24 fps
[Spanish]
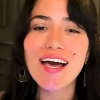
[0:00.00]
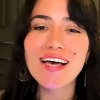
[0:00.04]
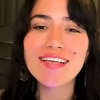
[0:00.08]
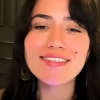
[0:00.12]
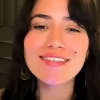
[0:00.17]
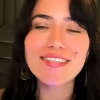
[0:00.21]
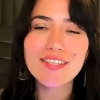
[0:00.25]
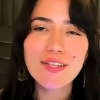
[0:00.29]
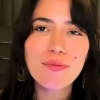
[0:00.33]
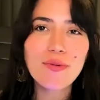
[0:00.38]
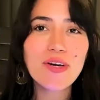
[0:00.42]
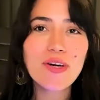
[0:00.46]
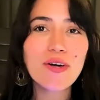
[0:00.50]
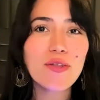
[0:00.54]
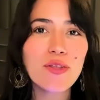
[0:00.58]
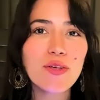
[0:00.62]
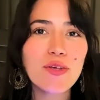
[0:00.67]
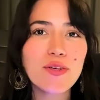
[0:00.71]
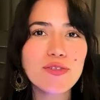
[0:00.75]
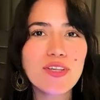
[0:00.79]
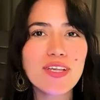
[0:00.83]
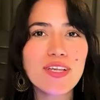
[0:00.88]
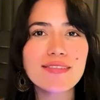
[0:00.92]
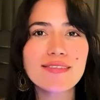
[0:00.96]
Si no me
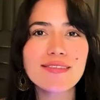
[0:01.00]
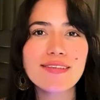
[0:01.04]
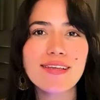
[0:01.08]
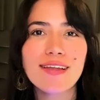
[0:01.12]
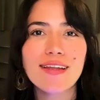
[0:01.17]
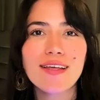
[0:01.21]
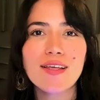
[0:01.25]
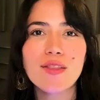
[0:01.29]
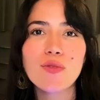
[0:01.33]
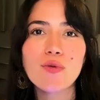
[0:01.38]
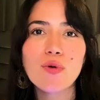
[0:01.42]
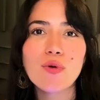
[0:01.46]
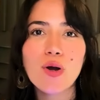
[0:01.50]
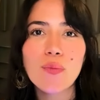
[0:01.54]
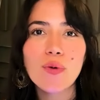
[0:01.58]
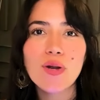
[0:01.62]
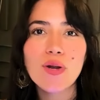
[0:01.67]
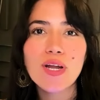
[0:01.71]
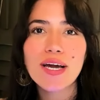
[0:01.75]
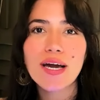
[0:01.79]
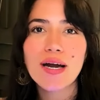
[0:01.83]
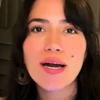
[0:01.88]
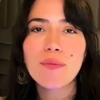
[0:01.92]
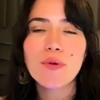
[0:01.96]
conoces y eres nuevo
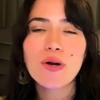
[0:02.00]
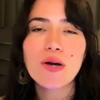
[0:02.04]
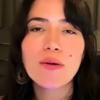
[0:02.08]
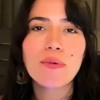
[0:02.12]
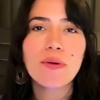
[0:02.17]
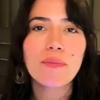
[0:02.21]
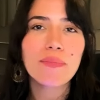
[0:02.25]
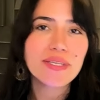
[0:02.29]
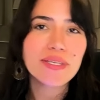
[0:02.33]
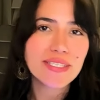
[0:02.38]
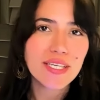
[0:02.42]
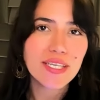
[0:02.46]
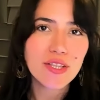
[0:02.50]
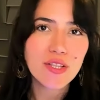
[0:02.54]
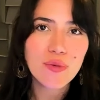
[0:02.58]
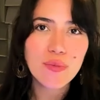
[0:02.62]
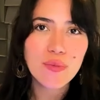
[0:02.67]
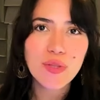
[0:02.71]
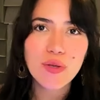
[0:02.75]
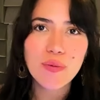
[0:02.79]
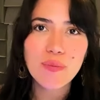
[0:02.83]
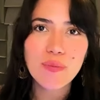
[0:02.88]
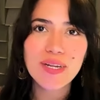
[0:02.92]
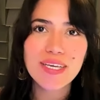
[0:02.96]
por acá, pues me presento.
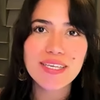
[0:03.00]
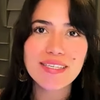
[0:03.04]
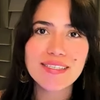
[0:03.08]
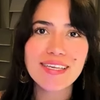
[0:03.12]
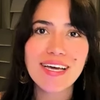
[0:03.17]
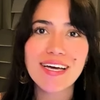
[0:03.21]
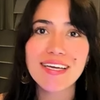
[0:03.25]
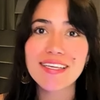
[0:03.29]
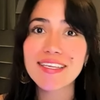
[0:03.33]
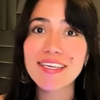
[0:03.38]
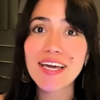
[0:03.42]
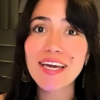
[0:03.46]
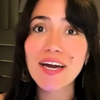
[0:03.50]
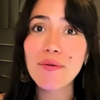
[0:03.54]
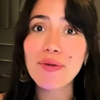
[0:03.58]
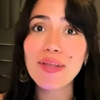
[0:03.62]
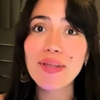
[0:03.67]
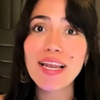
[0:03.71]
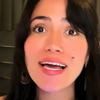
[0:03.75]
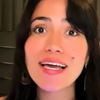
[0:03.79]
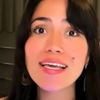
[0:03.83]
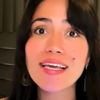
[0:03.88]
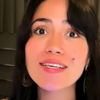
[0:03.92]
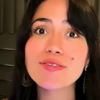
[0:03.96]
Mi nombre es Angie
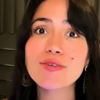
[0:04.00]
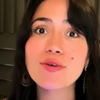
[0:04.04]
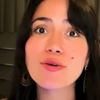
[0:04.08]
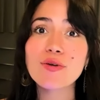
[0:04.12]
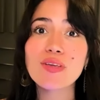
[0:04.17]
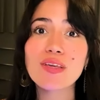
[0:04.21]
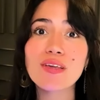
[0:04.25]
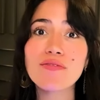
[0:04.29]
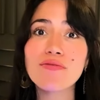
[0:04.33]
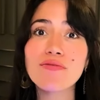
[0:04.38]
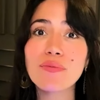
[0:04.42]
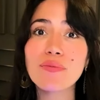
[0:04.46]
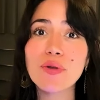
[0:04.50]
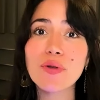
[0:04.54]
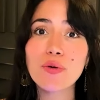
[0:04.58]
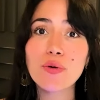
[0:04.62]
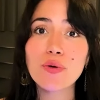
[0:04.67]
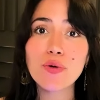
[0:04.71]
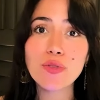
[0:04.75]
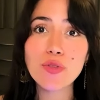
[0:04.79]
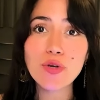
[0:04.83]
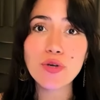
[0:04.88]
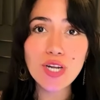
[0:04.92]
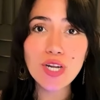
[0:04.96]
Ávila y soy
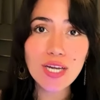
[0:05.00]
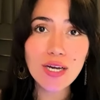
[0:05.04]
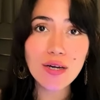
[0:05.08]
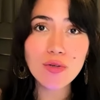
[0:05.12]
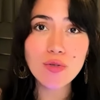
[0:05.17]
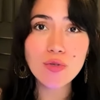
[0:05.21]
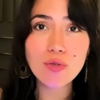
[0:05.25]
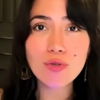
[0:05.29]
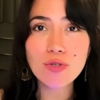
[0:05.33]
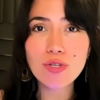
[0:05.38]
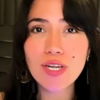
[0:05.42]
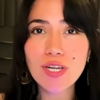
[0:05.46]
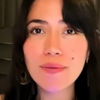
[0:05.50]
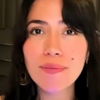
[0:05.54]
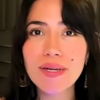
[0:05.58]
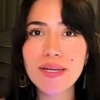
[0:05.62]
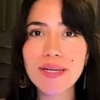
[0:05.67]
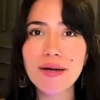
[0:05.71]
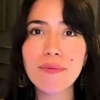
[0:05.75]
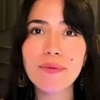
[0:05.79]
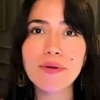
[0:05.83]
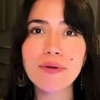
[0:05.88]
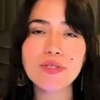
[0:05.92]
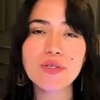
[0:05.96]
infoproductora, consultora de
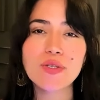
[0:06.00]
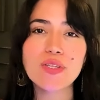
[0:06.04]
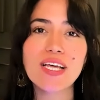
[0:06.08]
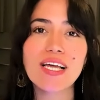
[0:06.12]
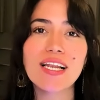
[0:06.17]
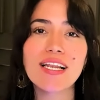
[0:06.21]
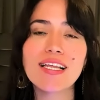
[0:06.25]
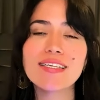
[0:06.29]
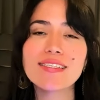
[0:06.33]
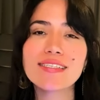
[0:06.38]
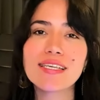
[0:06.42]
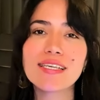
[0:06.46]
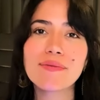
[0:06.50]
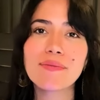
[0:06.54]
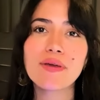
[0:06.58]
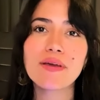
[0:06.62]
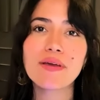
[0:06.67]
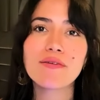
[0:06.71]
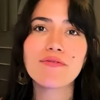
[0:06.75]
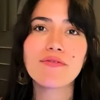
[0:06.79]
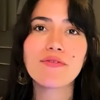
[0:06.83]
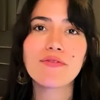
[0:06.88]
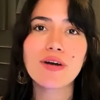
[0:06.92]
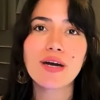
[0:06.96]
marcas personales y me
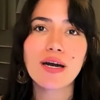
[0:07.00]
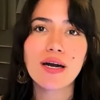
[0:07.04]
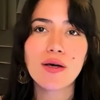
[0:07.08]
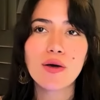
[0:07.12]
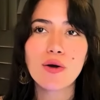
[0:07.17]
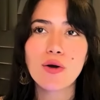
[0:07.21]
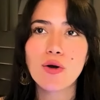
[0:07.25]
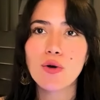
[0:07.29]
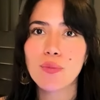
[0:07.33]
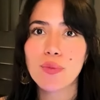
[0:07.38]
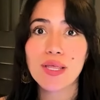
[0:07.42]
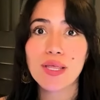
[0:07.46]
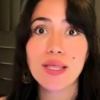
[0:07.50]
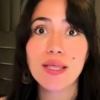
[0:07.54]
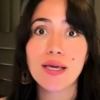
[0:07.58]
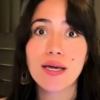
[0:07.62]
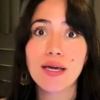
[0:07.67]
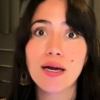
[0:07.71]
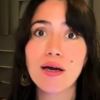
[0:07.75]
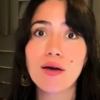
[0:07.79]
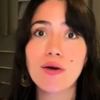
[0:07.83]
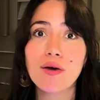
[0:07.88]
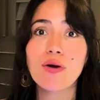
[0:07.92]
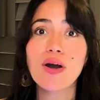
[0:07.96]
he enfocado o me he
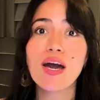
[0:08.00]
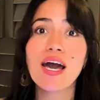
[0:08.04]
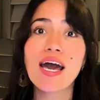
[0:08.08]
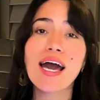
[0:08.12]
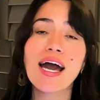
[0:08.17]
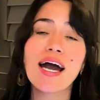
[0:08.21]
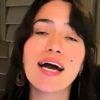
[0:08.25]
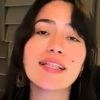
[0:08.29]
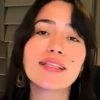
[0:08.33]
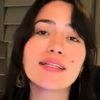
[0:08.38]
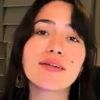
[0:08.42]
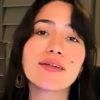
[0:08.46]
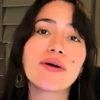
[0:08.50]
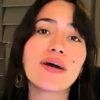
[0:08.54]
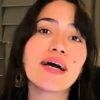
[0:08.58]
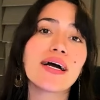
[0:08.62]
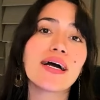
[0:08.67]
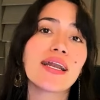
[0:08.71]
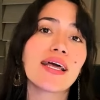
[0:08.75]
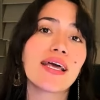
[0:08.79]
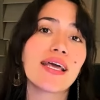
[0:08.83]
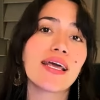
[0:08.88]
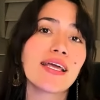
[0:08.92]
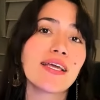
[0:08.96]
dedicado a
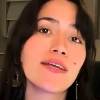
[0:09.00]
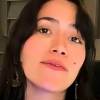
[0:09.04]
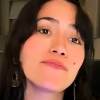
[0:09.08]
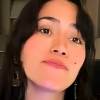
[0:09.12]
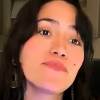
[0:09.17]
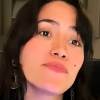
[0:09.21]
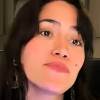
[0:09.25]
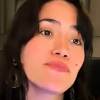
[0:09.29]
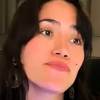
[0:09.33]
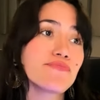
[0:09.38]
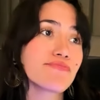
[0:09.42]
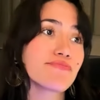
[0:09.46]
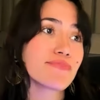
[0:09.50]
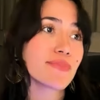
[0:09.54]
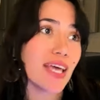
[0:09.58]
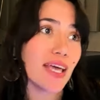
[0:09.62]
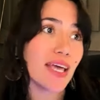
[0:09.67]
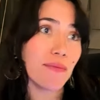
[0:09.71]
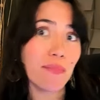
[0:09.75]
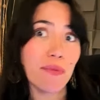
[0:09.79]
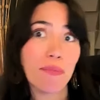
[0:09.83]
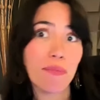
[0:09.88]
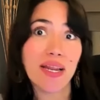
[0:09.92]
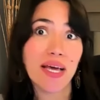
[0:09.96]
trabajar en,
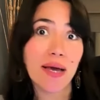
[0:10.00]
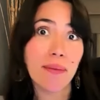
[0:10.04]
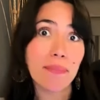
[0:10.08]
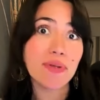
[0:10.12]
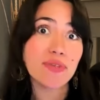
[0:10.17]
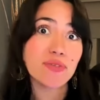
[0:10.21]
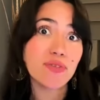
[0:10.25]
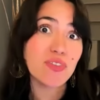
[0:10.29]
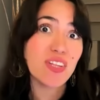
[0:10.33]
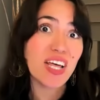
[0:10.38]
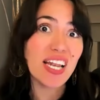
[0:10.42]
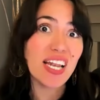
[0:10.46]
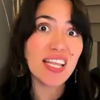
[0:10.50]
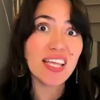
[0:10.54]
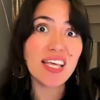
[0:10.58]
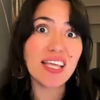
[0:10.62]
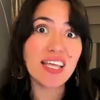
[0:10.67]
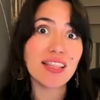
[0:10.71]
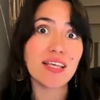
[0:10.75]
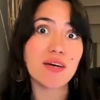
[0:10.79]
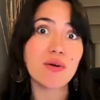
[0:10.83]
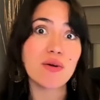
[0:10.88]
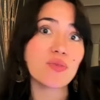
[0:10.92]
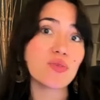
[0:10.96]
mi marca personal y
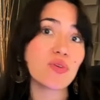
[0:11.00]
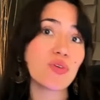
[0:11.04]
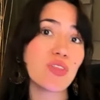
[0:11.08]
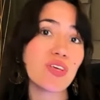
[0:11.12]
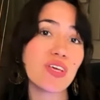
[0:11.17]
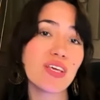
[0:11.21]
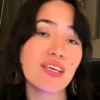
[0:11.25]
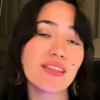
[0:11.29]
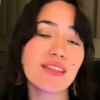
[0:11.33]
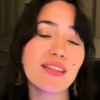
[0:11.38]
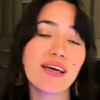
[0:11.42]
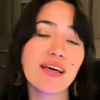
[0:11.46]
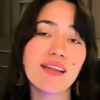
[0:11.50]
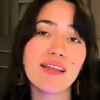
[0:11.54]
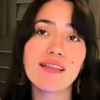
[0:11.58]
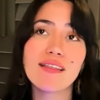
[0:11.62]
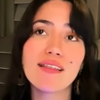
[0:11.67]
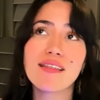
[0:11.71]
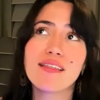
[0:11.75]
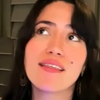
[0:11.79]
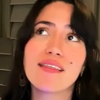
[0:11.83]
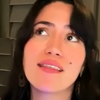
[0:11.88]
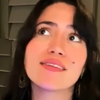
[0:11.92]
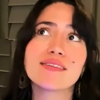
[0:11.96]
en negocios digitales
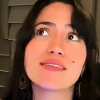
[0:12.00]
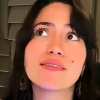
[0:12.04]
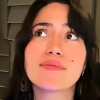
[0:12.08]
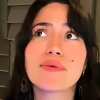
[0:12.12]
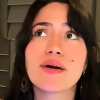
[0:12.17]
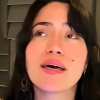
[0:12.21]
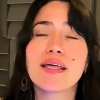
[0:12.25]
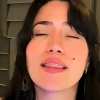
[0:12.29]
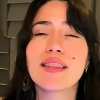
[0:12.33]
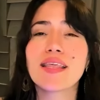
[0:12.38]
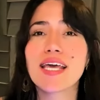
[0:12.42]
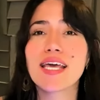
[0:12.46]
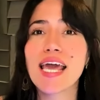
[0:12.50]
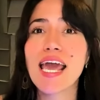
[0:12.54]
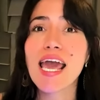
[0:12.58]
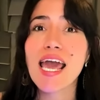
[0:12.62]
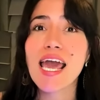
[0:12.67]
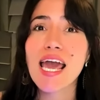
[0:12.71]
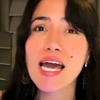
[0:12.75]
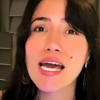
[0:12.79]
desde hace más de